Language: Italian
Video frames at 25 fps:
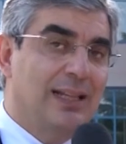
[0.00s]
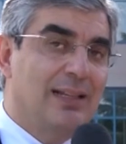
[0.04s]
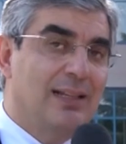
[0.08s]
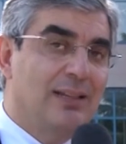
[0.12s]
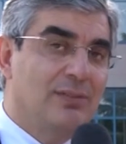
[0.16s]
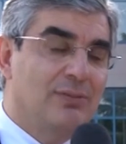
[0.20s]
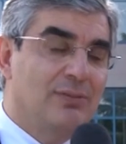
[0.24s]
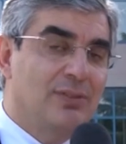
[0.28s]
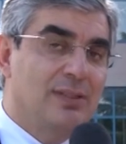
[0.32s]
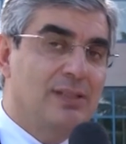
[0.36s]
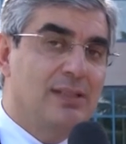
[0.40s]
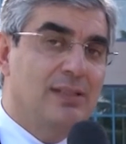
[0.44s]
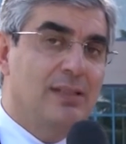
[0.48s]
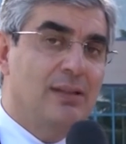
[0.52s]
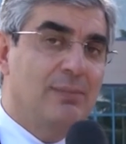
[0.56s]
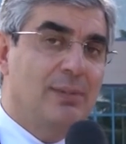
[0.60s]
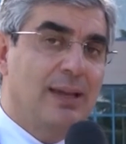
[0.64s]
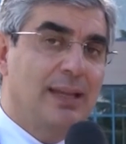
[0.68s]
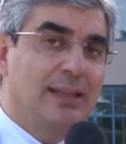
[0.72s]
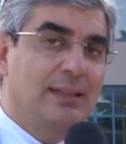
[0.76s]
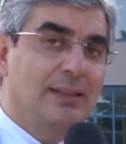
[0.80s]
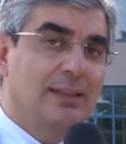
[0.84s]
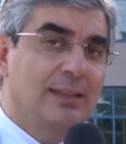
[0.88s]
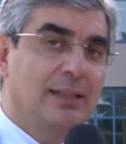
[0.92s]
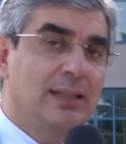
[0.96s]
agli
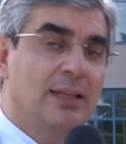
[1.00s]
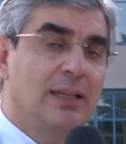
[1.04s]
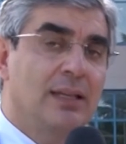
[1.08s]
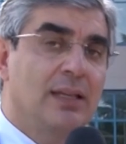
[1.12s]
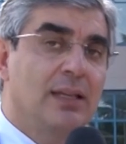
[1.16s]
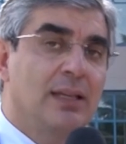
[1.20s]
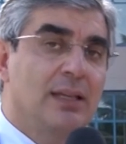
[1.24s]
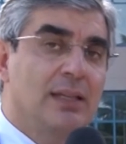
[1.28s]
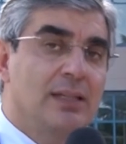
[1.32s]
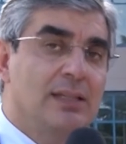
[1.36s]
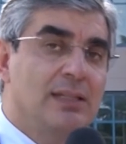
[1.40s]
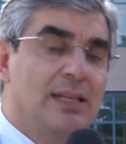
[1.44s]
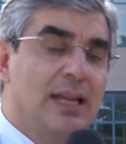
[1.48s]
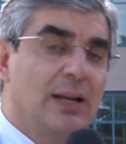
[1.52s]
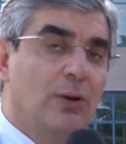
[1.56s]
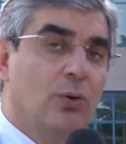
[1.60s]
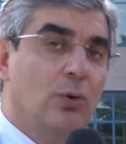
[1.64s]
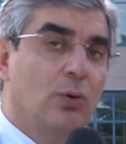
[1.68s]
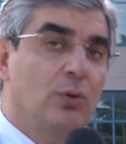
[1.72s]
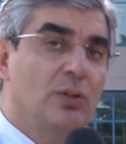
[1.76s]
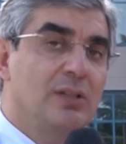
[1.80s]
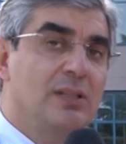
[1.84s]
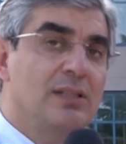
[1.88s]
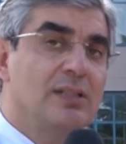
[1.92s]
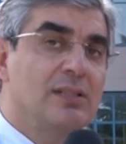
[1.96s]
investimenti, sia
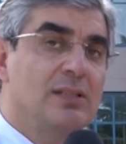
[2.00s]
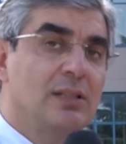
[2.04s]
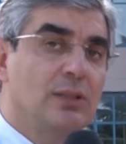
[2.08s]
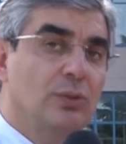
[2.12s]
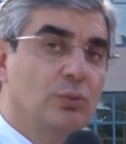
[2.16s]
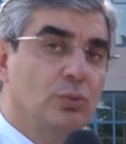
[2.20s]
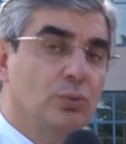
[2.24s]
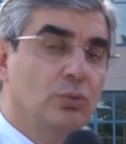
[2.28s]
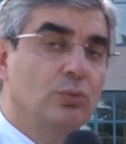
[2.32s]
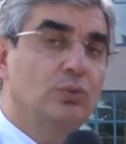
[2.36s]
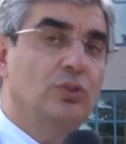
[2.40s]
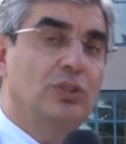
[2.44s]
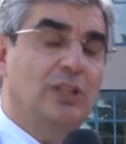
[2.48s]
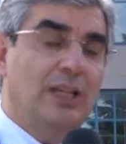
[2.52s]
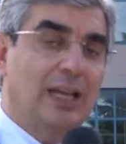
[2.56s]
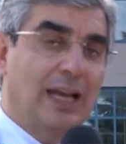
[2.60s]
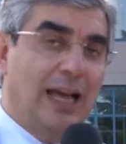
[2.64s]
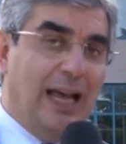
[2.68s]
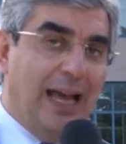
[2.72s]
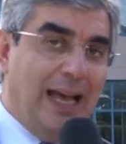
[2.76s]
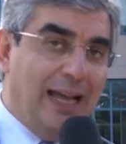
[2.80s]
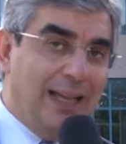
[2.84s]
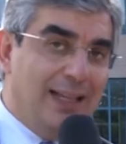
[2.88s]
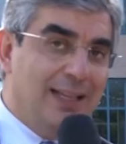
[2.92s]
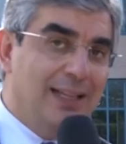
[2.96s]
con gli istituti
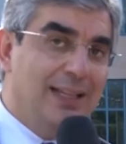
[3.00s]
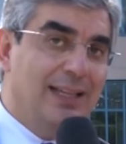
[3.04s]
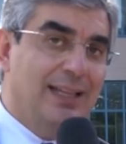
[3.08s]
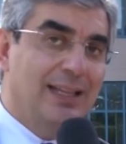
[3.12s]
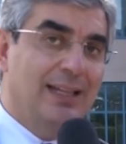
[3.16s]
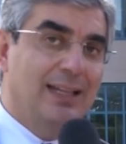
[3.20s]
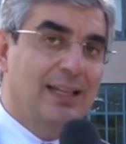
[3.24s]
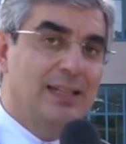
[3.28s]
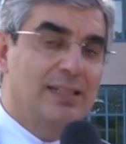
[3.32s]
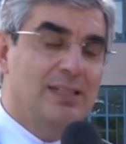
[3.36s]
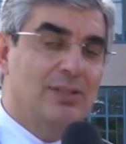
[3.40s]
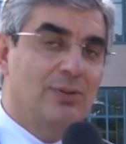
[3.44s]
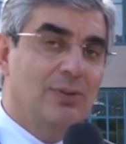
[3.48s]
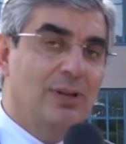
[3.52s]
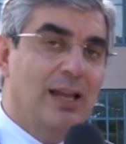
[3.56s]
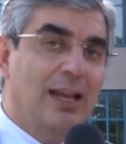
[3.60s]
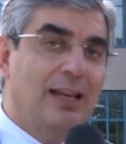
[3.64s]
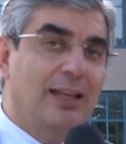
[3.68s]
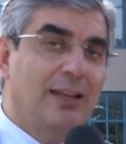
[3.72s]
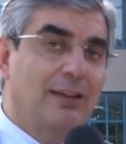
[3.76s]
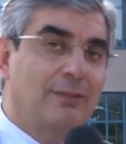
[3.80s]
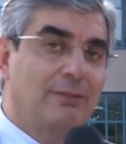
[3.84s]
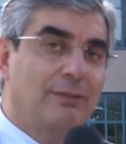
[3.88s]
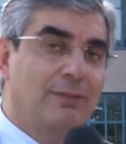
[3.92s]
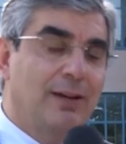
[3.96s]
anche
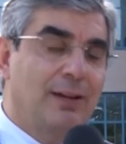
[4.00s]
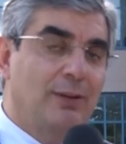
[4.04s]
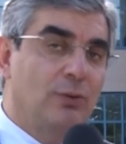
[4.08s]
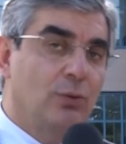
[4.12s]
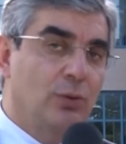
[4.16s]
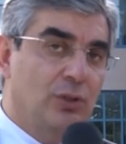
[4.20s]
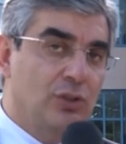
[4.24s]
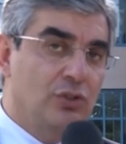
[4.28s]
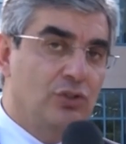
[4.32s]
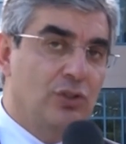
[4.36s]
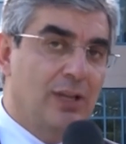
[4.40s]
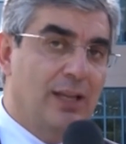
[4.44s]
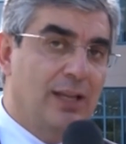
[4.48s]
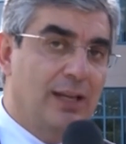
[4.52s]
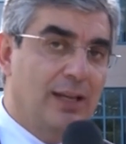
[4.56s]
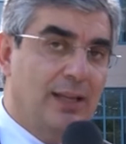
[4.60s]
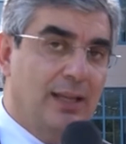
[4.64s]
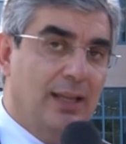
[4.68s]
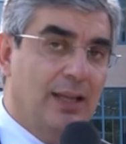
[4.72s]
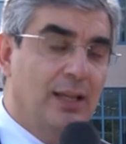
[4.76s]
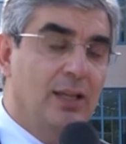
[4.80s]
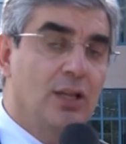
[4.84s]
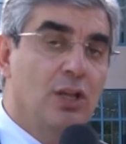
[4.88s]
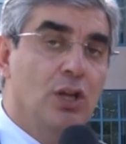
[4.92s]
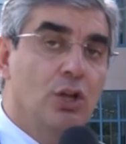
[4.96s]
nazionali che fanno
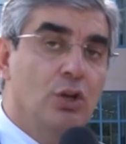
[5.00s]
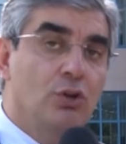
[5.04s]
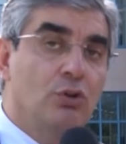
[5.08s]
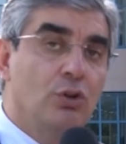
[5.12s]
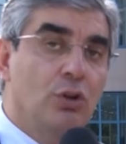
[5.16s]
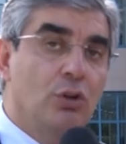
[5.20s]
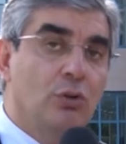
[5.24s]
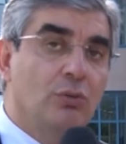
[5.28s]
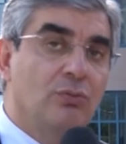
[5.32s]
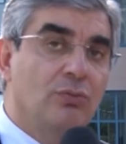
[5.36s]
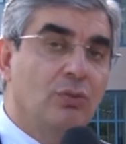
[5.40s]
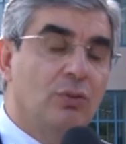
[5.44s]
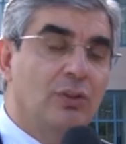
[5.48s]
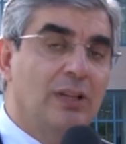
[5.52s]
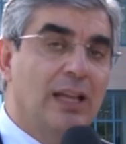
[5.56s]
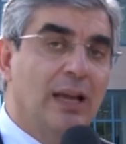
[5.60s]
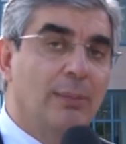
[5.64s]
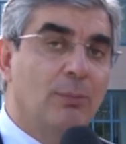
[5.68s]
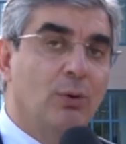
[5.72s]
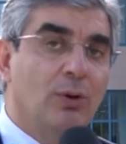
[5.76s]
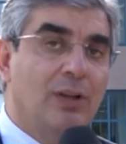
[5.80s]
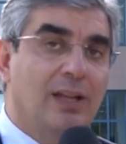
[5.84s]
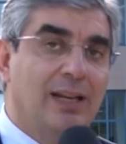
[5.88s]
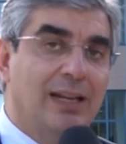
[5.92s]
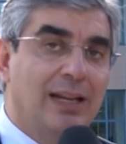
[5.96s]
ricerca. Noi non
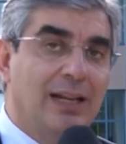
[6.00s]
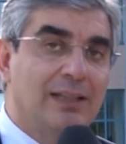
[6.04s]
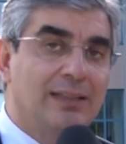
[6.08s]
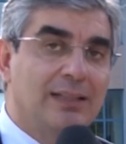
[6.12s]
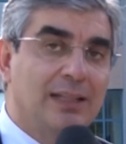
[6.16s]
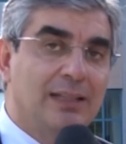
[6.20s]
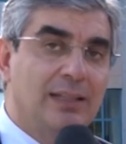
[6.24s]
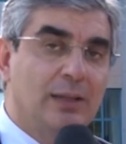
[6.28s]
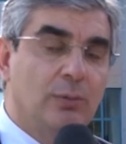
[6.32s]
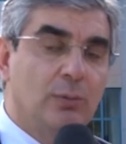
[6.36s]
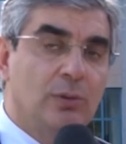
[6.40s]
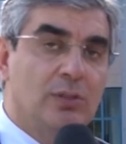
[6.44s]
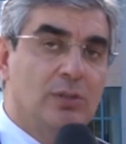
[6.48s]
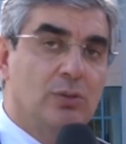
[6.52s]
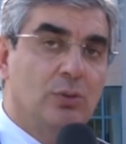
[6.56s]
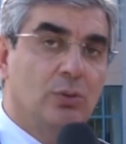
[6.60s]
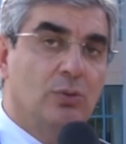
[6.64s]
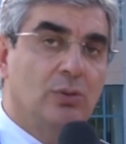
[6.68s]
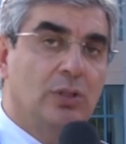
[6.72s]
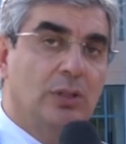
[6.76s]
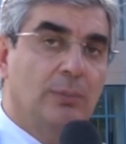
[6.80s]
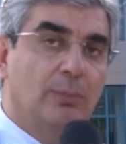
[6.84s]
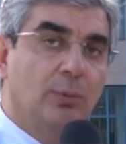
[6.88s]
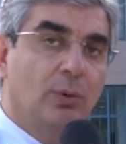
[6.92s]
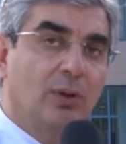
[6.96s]
vogliamo che realtà di questo
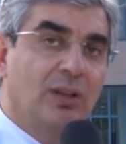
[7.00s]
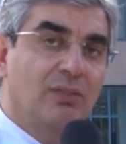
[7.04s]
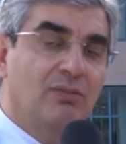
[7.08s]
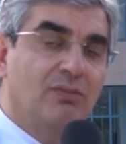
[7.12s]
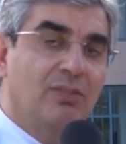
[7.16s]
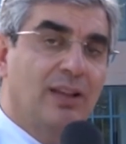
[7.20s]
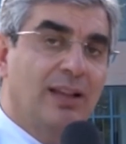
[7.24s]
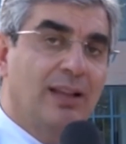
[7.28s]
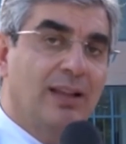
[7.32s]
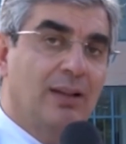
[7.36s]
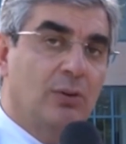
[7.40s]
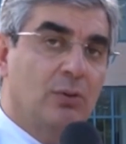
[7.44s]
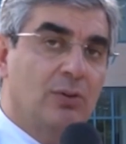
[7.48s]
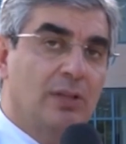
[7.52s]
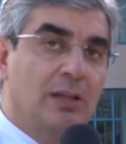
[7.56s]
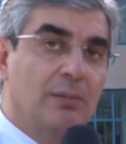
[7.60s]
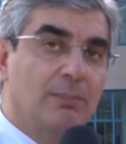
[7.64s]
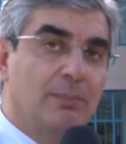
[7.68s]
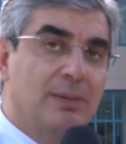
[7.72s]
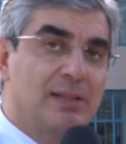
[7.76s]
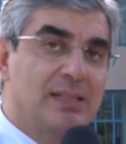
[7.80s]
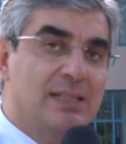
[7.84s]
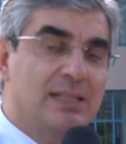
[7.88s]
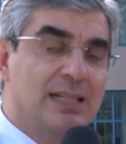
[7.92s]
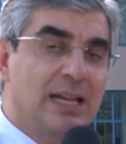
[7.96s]
tipo che vengano dal
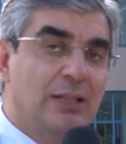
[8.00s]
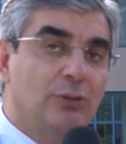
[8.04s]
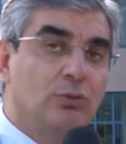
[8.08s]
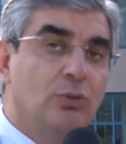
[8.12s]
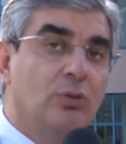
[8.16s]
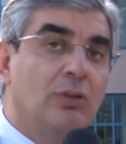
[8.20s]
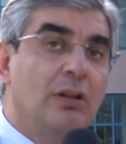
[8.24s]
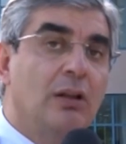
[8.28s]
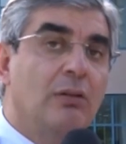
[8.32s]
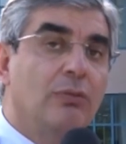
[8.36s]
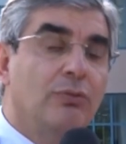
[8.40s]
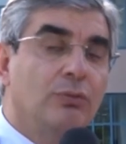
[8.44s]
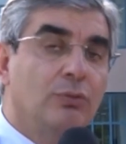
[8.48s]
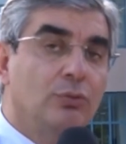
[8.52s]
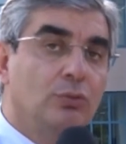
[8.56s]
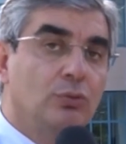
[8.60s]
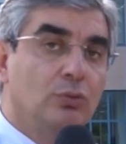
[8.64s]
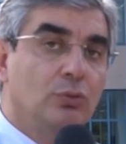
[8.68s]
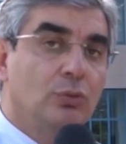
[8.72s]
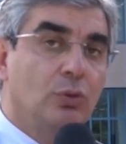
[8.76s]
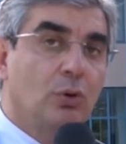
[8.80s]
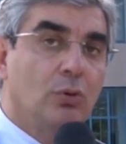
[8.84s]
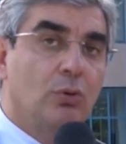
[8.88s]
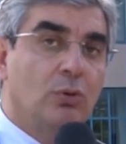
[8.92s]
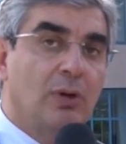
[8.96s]
passato nel
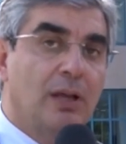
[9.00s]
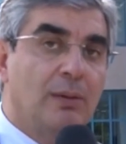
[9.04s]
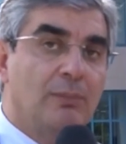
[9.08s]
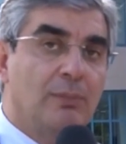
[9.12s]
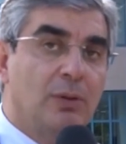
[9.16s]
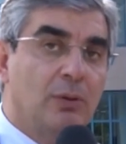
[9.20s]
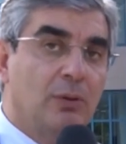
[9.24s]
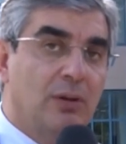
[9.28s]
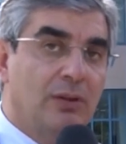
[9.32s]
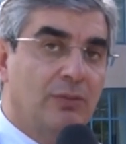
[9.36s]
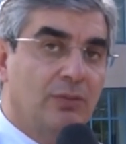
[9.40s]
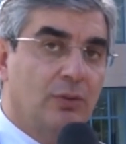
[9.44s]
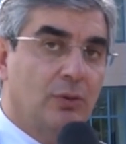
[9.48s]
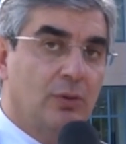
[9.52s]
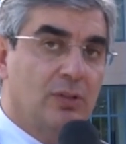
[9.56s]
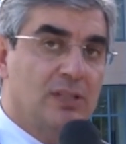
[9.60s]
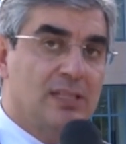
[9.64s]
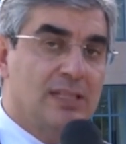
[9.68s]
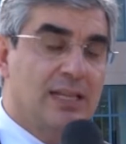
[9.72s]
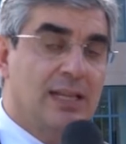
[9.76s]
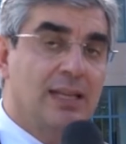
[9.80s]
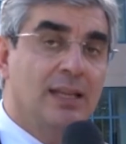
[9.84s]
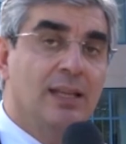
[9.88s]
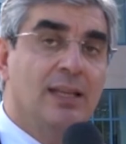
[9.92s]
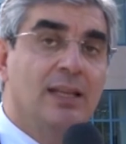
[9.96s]
futuro non abbiano la
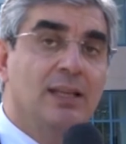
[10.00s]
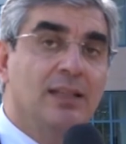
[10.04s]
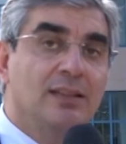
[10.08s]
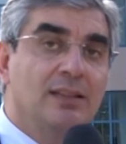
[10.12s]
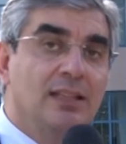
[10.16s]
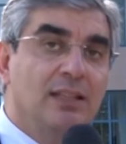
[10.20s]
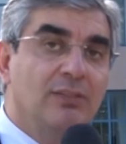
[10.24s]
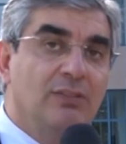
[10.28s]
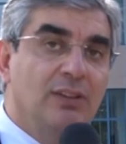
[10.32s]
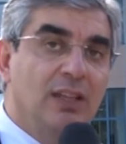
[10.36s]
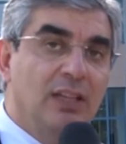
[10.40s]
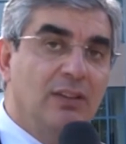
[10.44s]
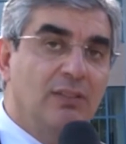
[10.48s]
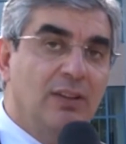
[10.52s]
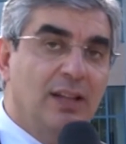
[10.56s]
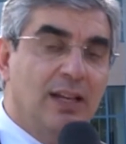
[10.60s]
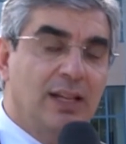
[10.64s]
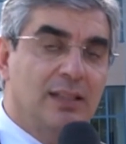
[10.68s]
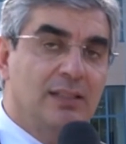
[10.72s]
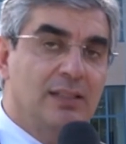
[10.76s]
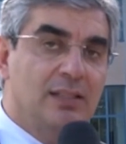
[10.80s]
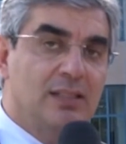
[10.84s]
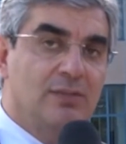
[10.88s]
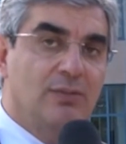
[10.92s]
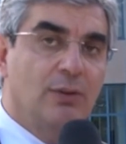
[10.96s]
forza di
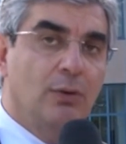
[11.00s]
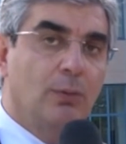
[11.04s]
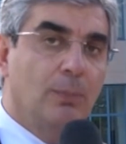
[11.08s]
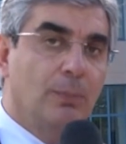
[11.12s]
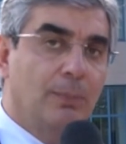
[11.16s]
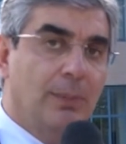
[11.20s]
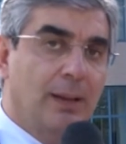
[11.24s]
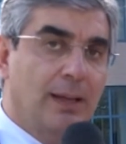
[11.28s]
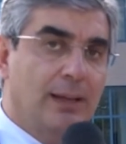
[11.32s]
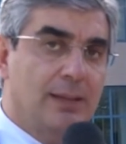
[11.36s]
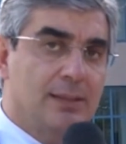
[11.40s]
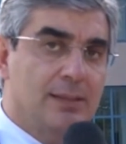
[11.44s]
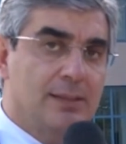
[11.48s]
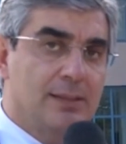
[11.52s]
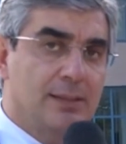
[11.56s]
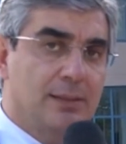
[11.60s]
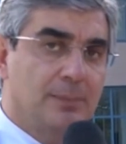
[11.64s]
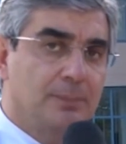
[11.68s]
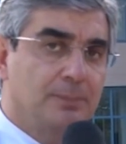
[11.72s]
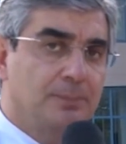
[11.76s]
vivere e di svilupparsi.